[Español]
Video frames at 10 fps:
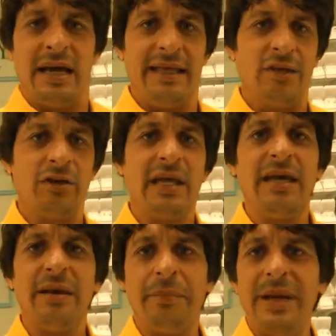en
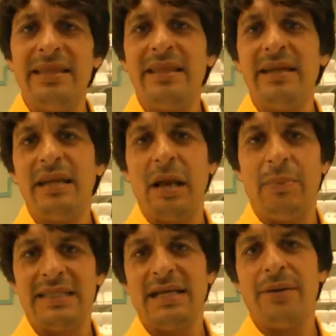donde venden
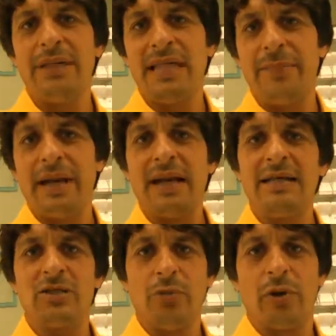básicamente
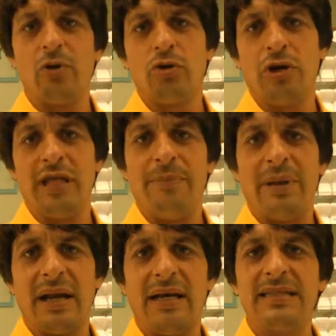perlas, son productores de
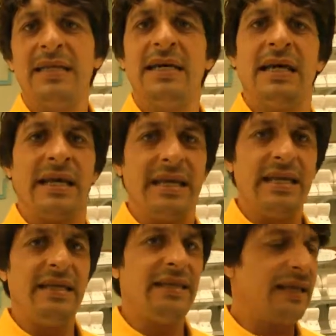perlas
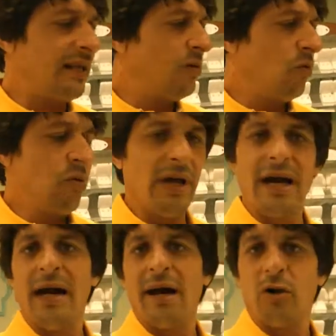y tienen
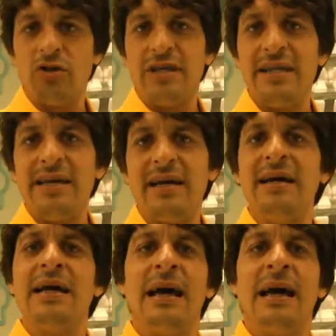una joyería,